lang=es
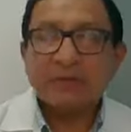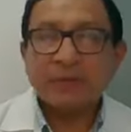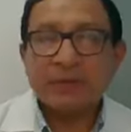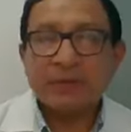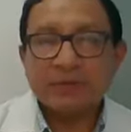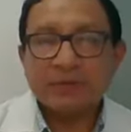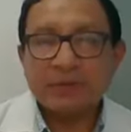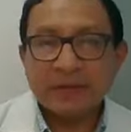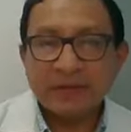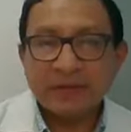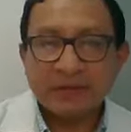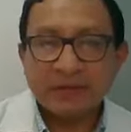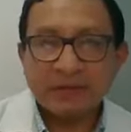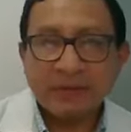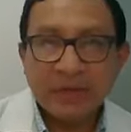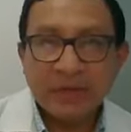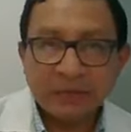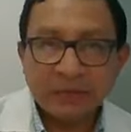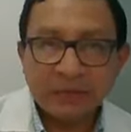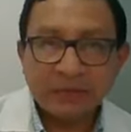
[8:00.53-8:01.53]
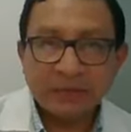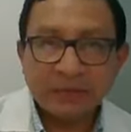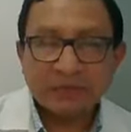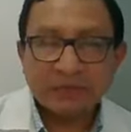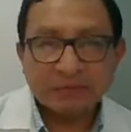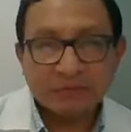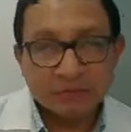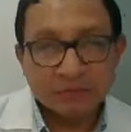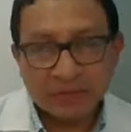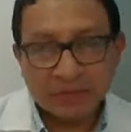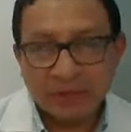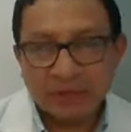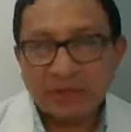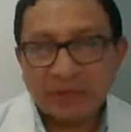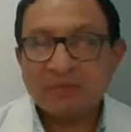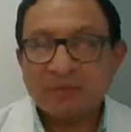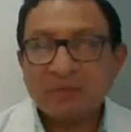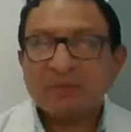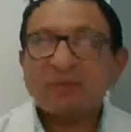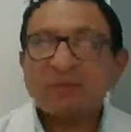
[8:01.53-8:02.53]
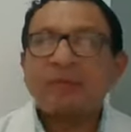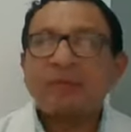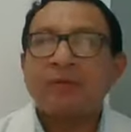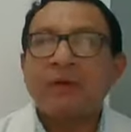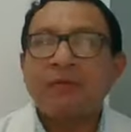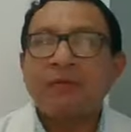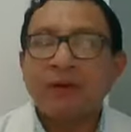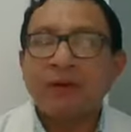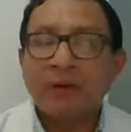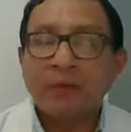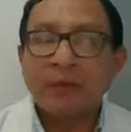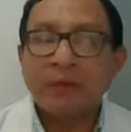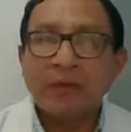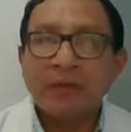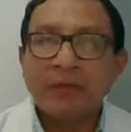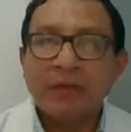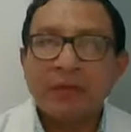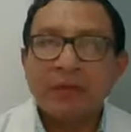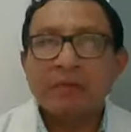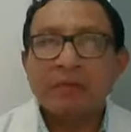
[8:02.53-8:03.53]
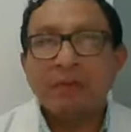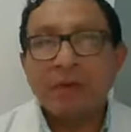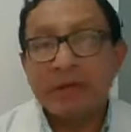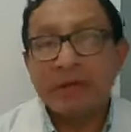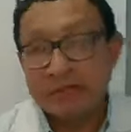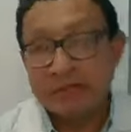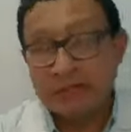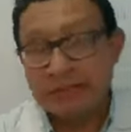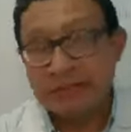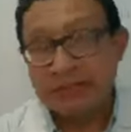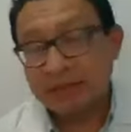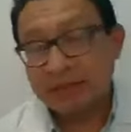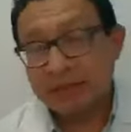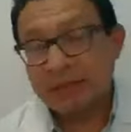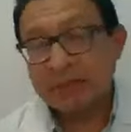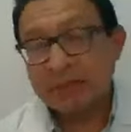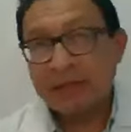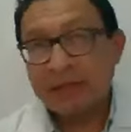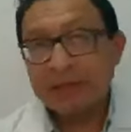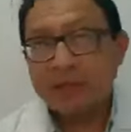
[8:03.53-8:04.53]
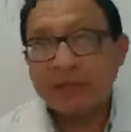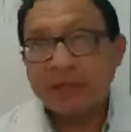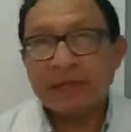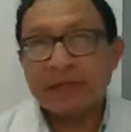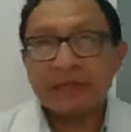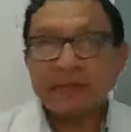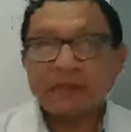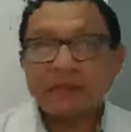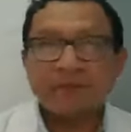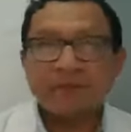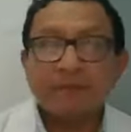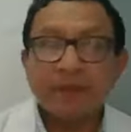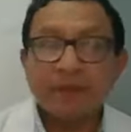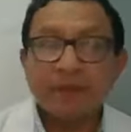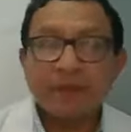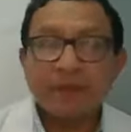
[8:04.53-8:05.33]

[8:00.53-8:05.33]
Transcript: ¿no? Pueden ser virus, es lo, más frecuente, y pueden ser también bacterias.